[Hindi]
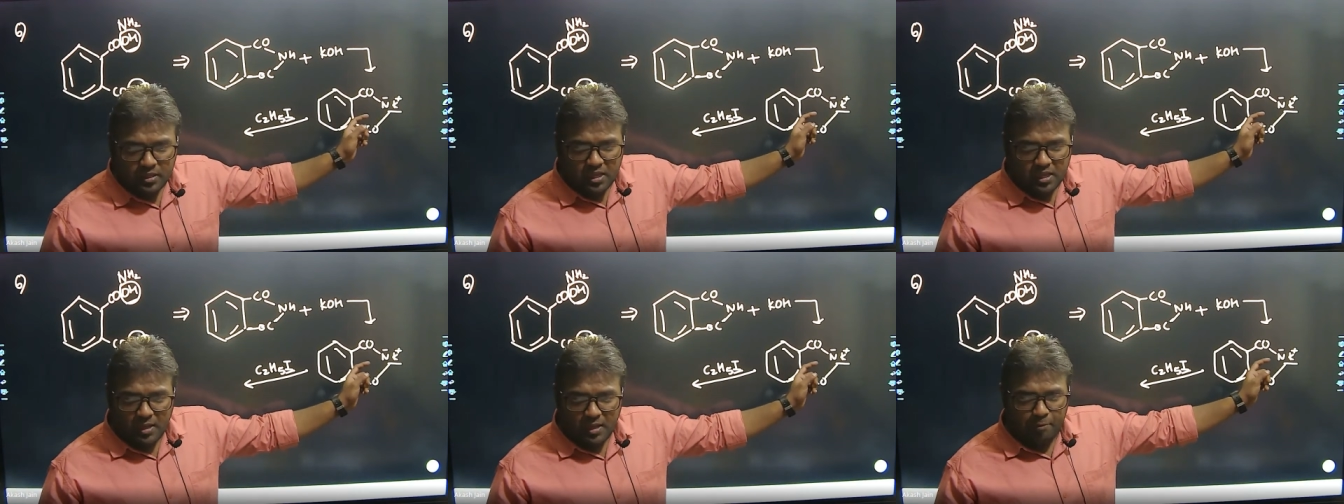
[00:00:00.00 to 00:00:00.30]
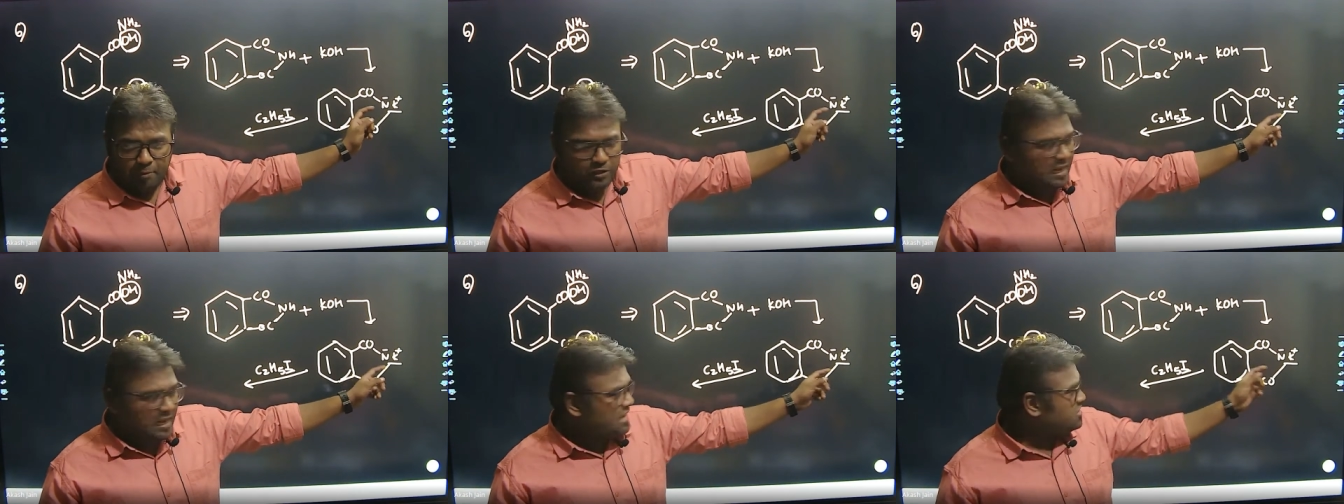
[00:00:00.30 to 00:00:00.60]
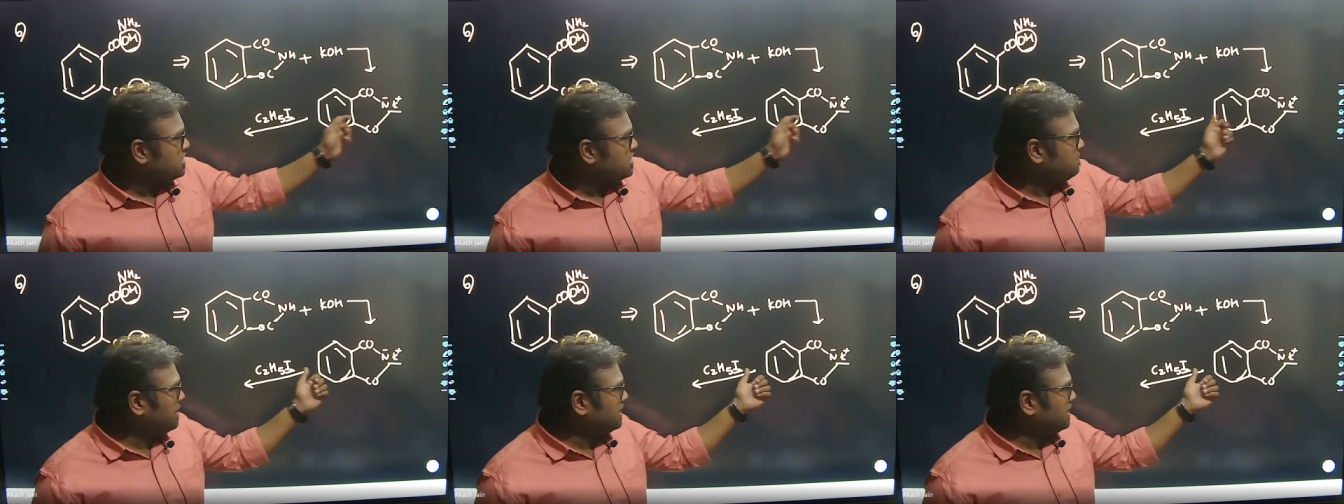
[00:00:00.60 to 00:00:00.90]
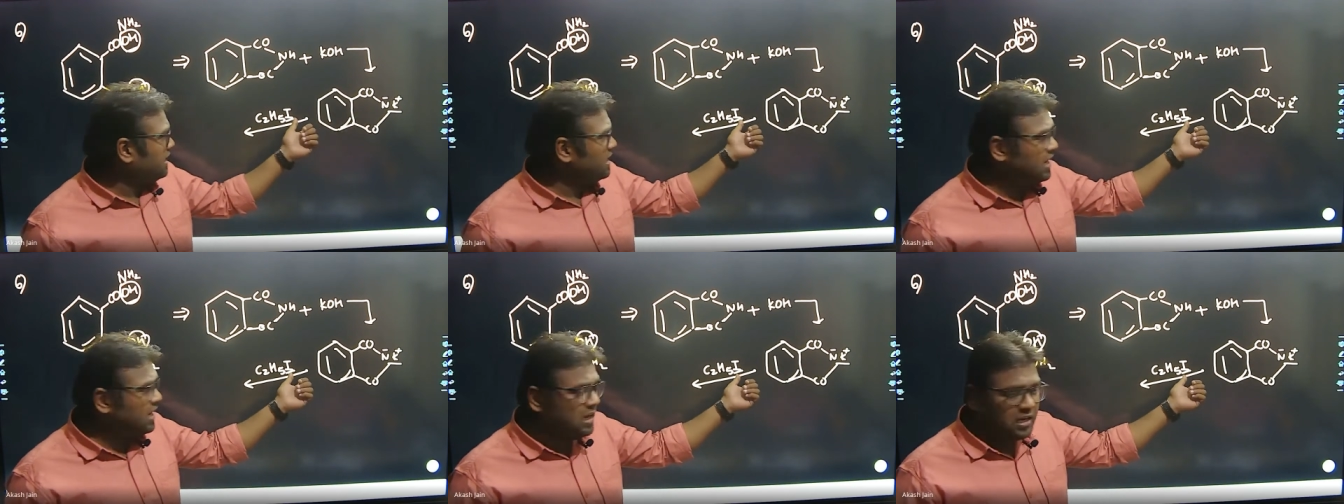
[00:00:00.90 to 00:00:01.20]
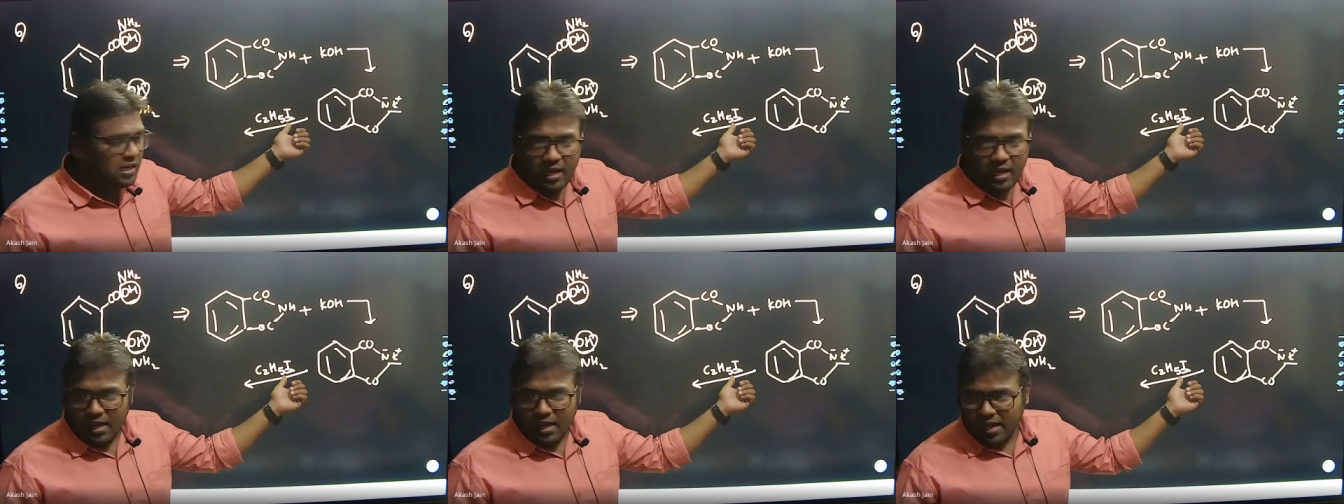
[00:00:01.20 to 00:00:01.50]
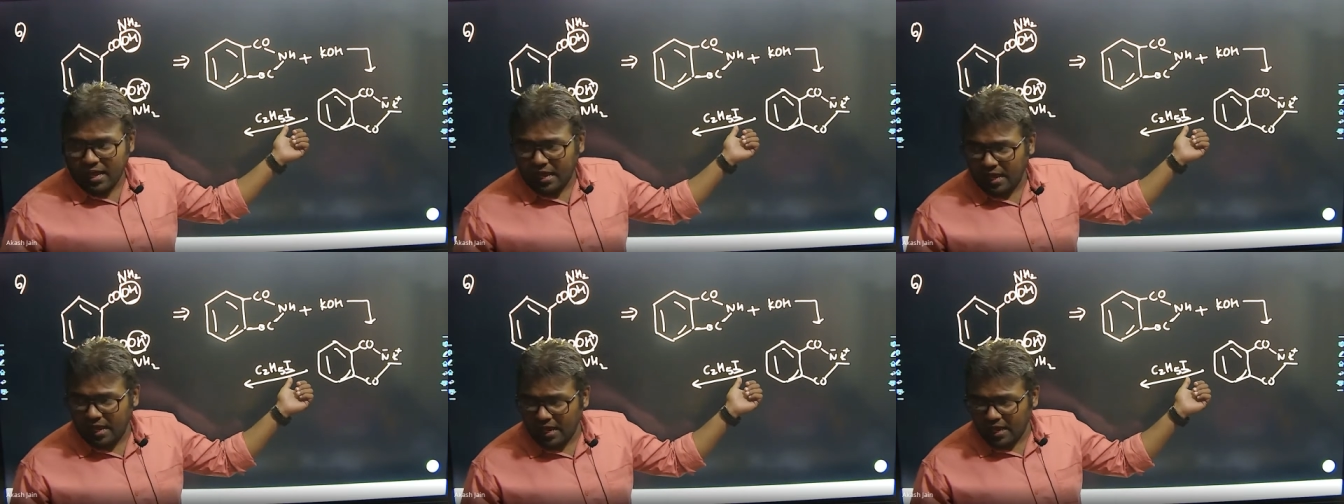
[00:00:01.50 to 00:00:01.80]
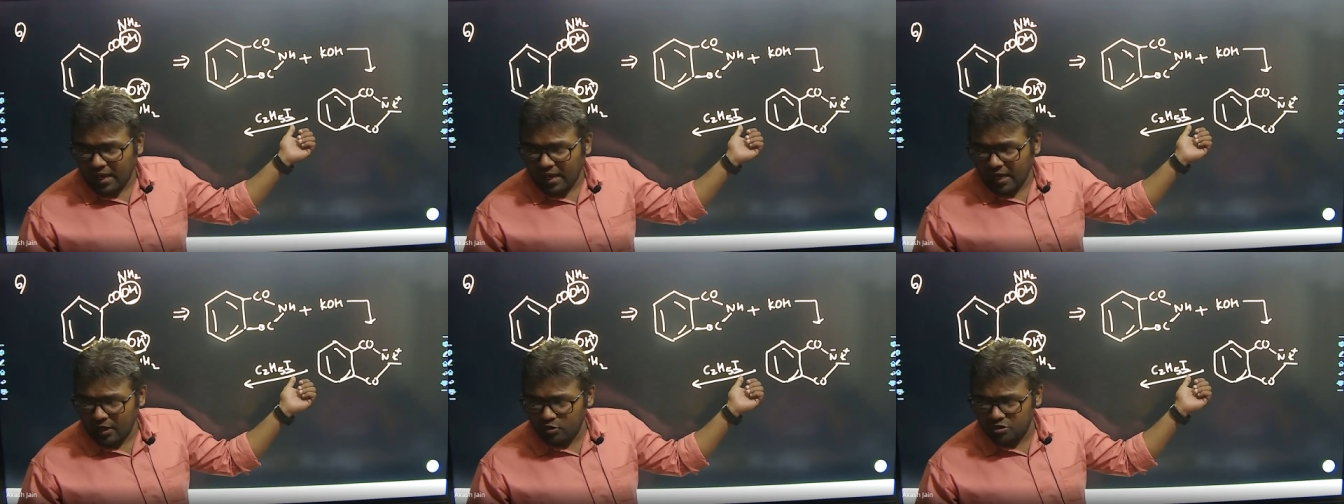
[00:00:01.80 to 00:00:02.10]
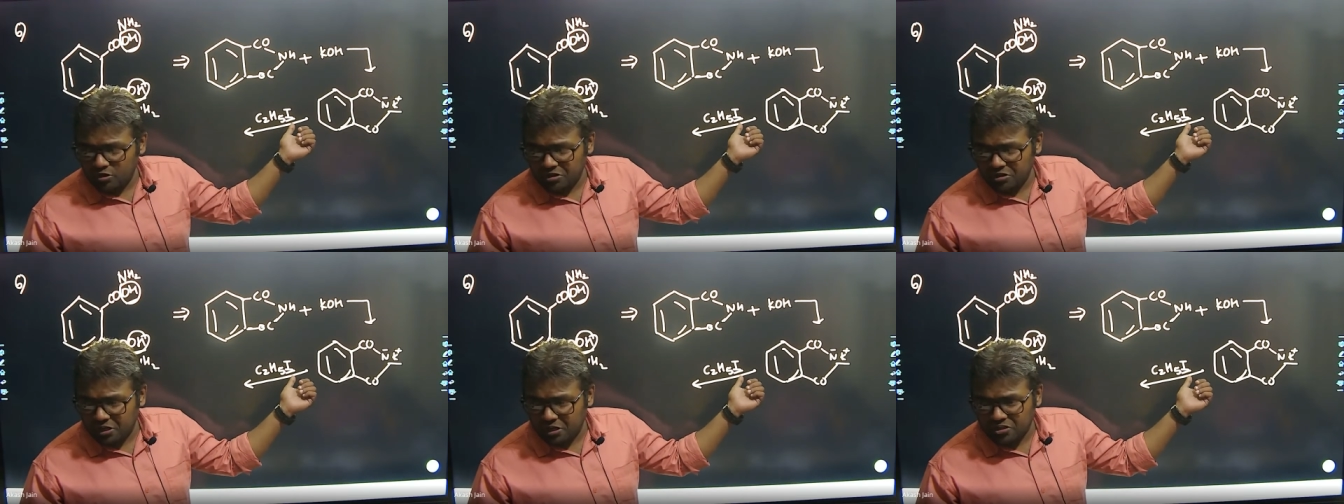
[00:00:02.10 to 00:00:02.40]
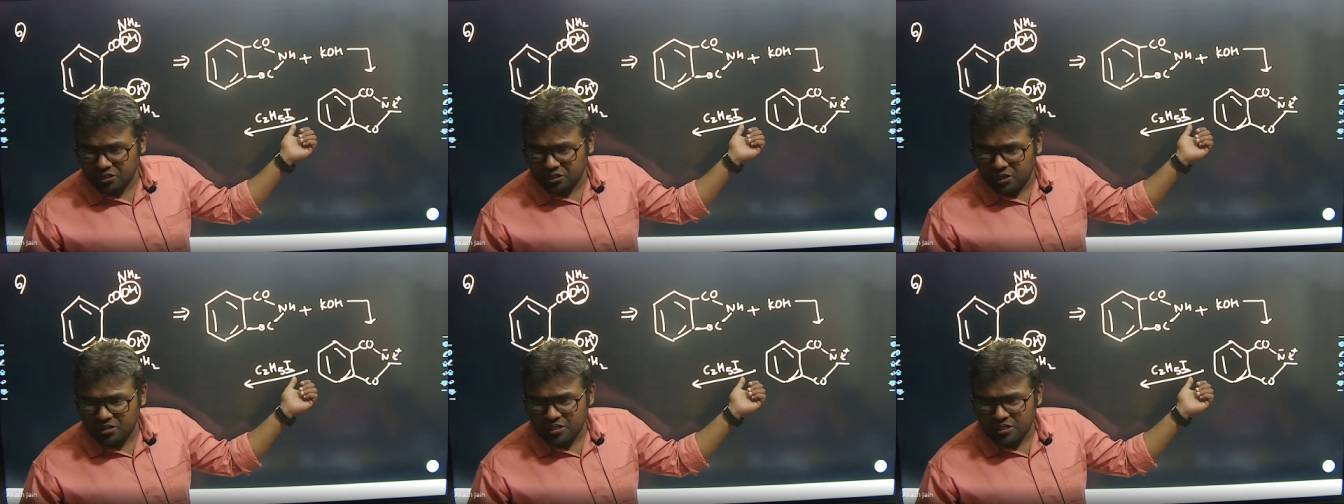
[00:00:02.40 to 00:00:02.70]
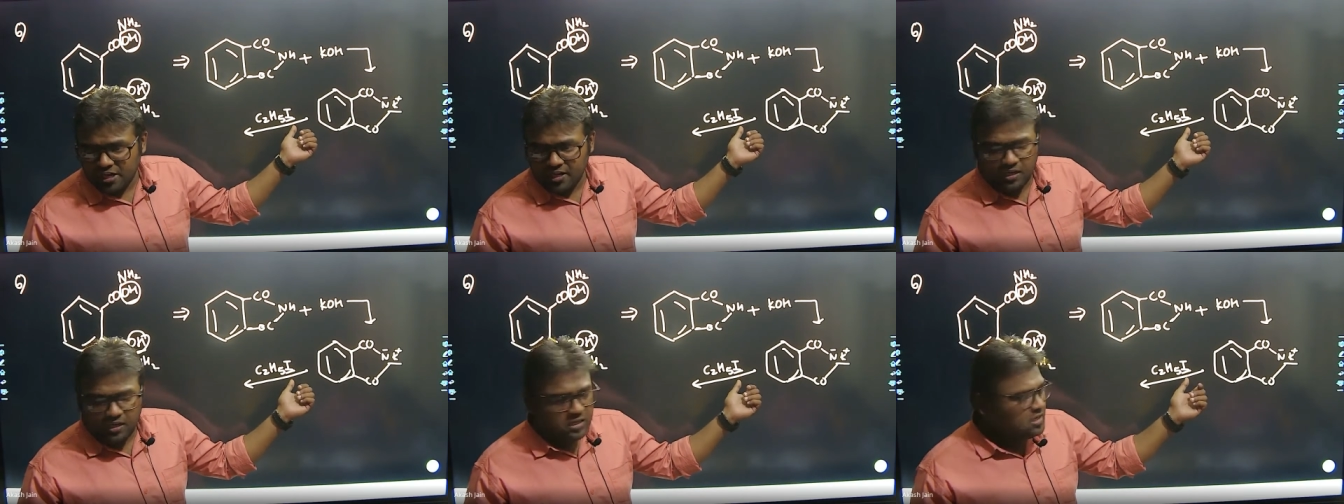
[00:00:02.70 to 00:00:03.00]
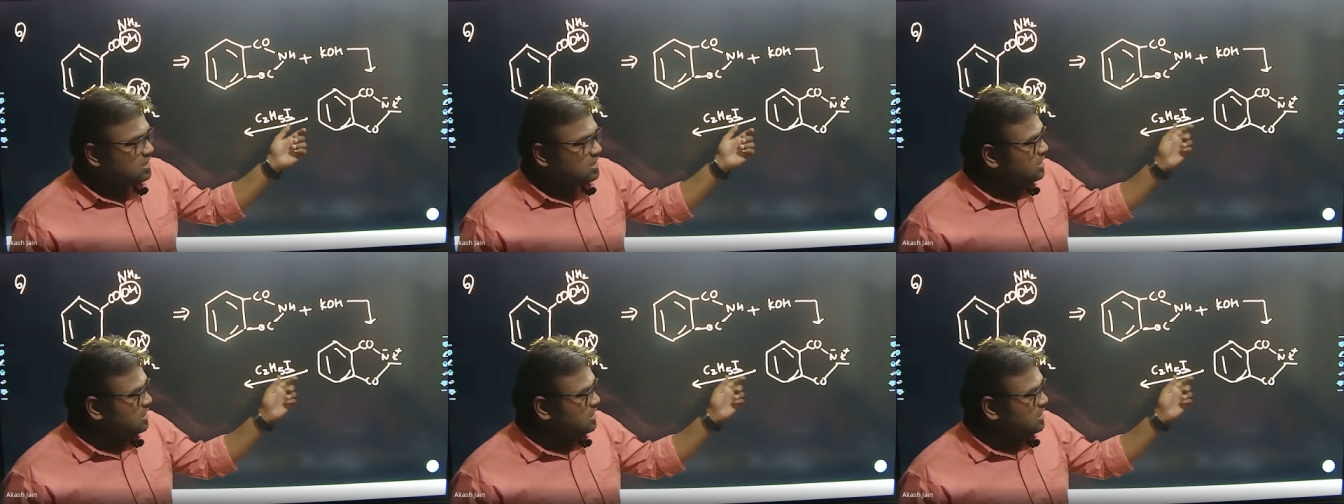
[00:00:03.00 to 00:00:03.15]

अब पोटेशियम हटेगा हाइड्रोजन के बाद चला जाएगा